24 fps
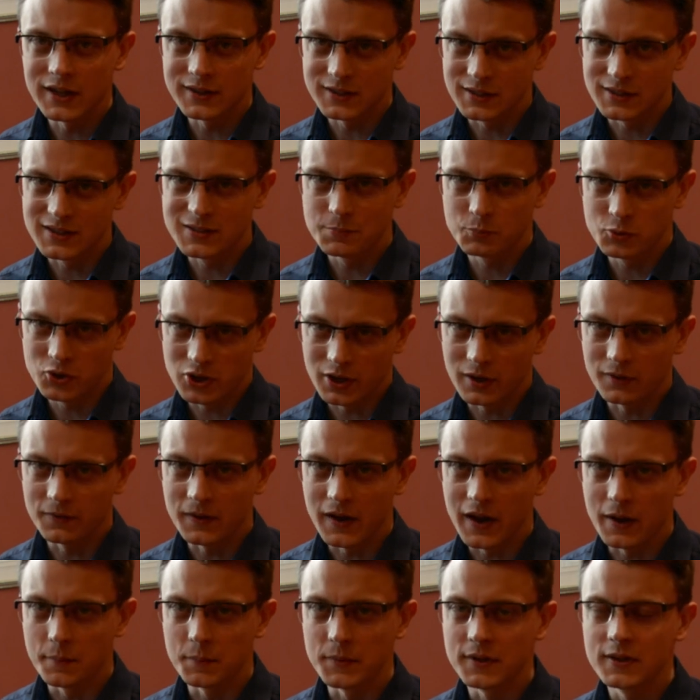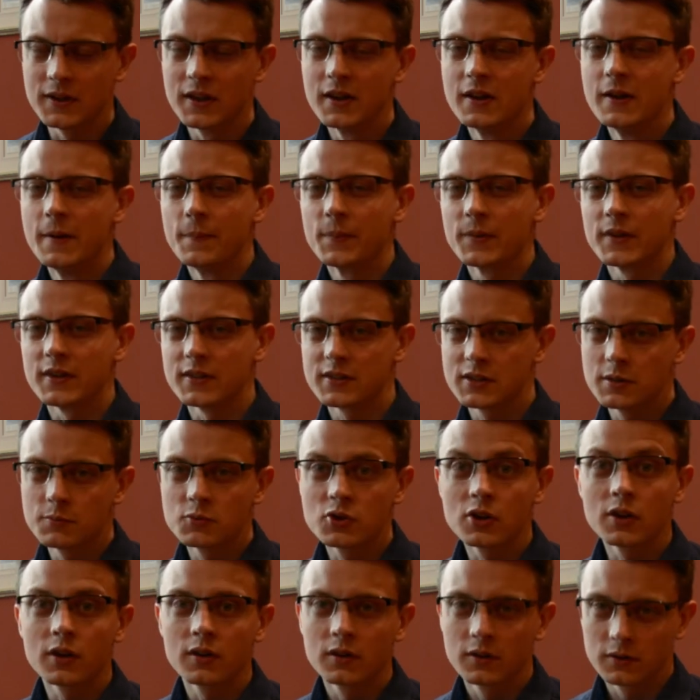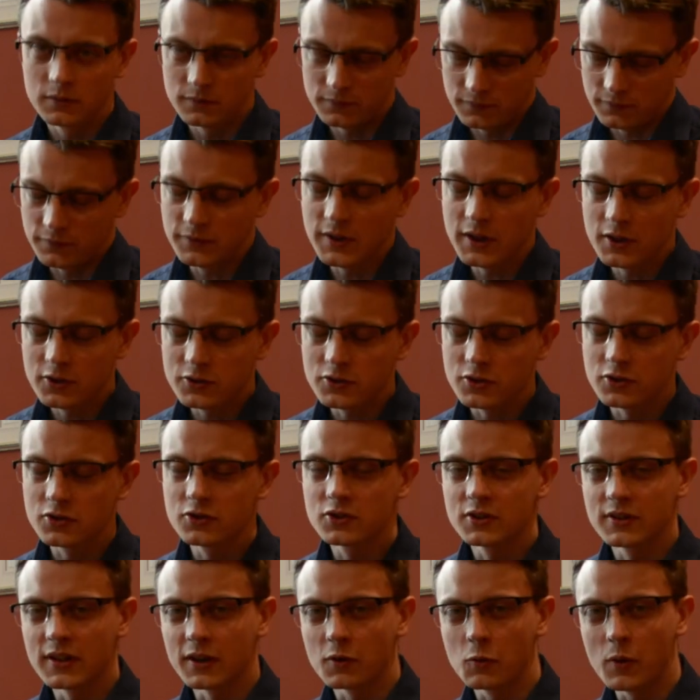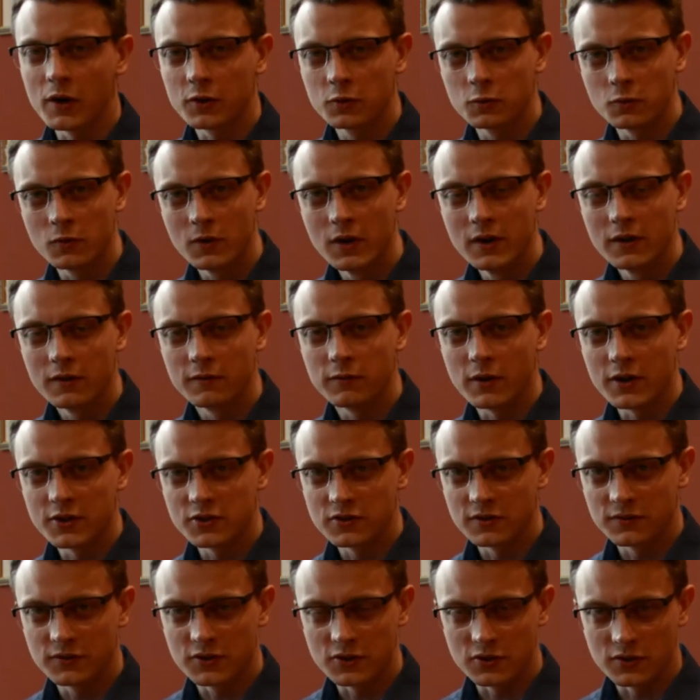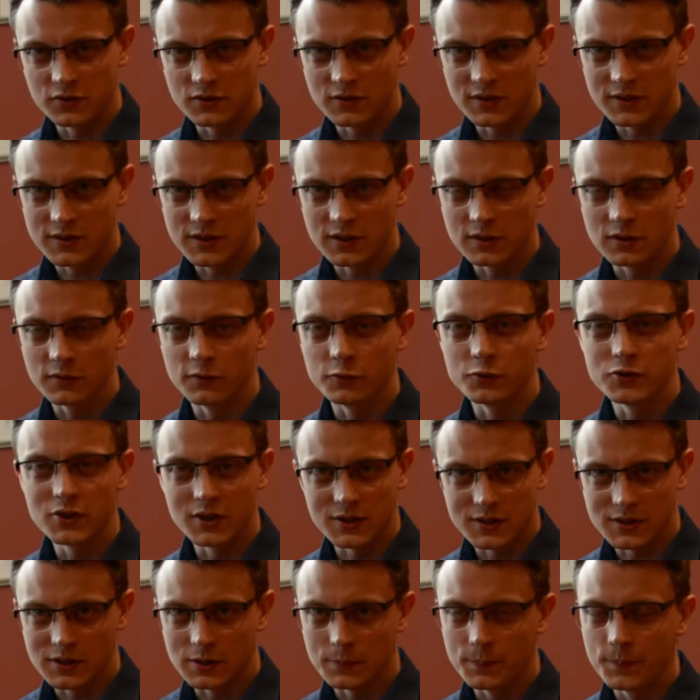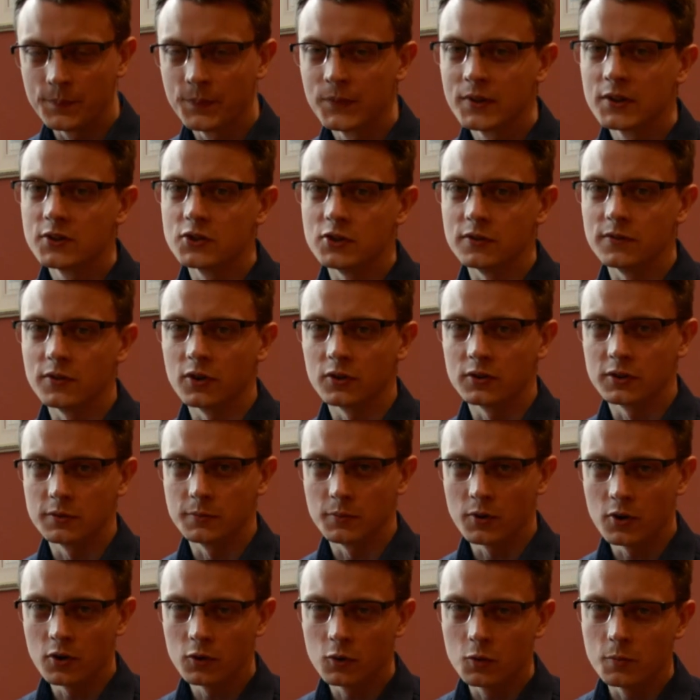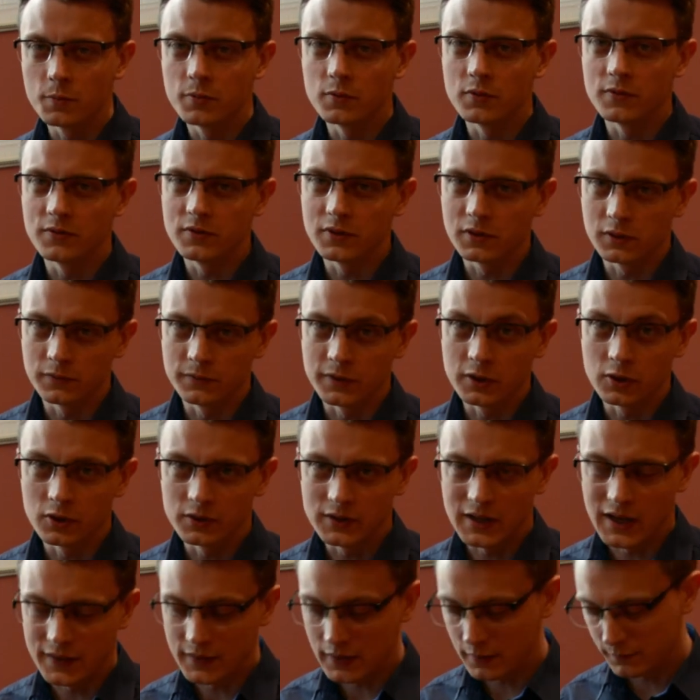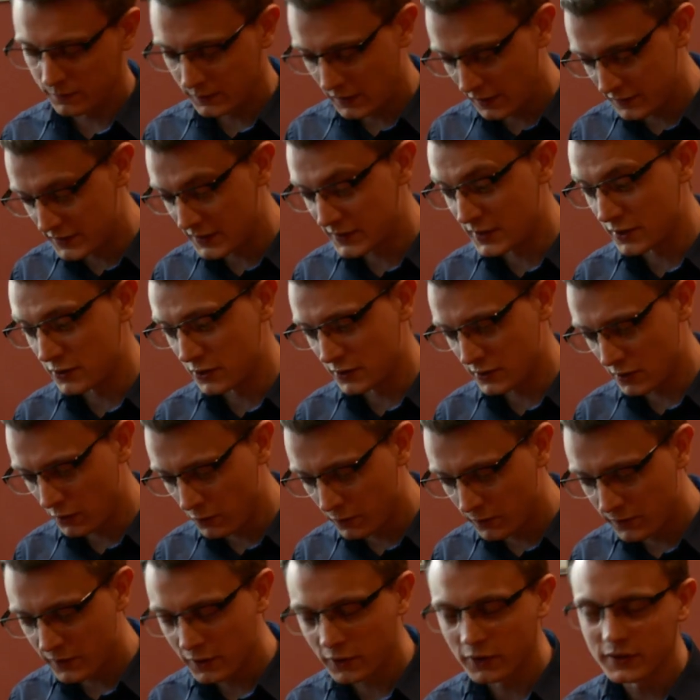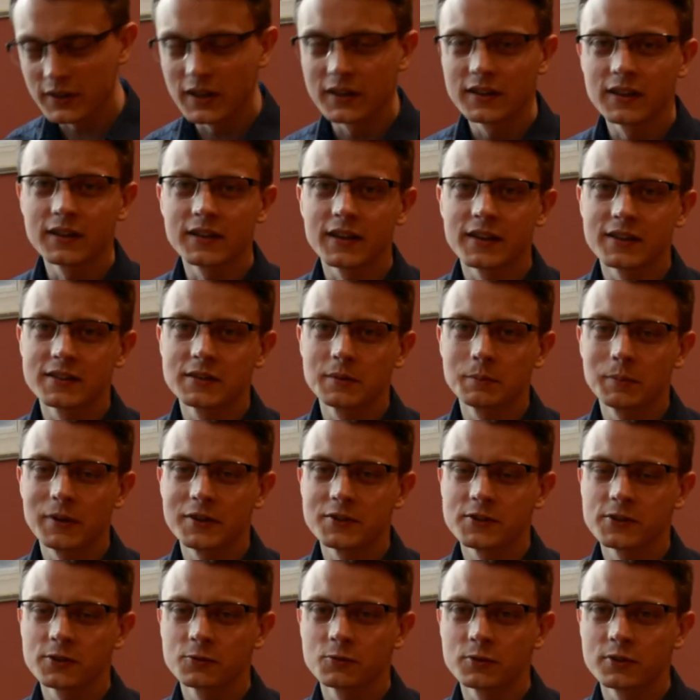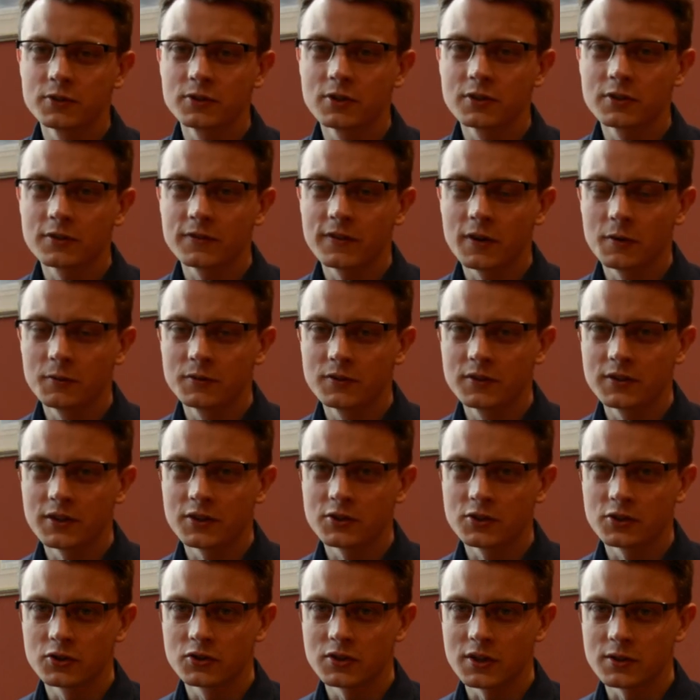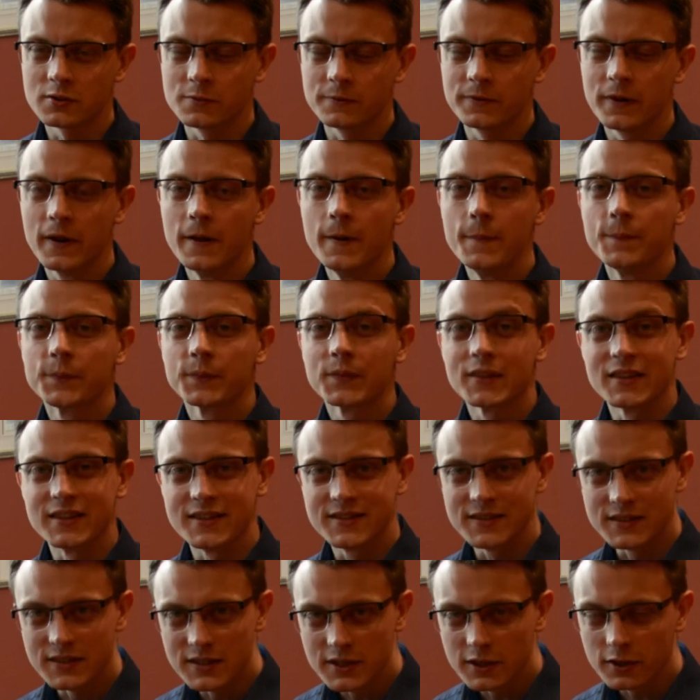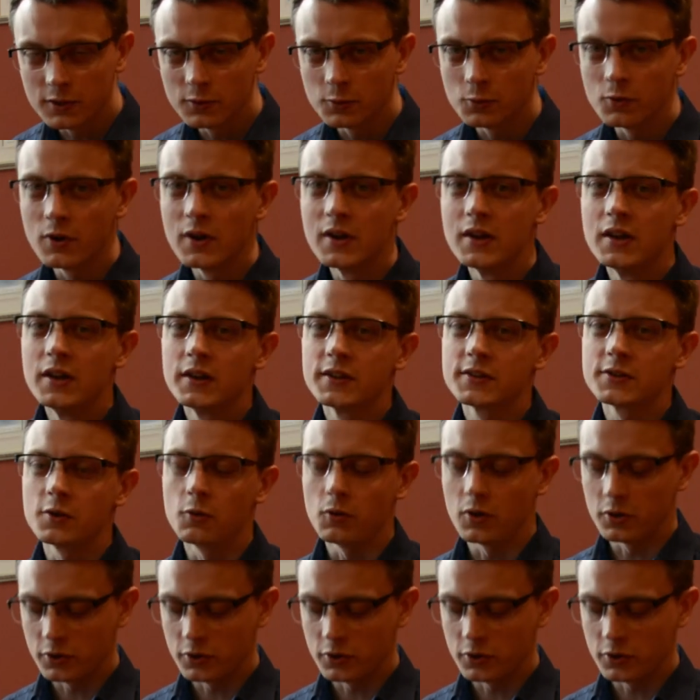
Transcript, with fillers: lat z przerwami, e, z tym, że większość nakładu właśnie w 1929 roku były wykonane, a w zasadzie są wykonane te egzemplarze, które dotrwały do naszych czasów z niklu. Są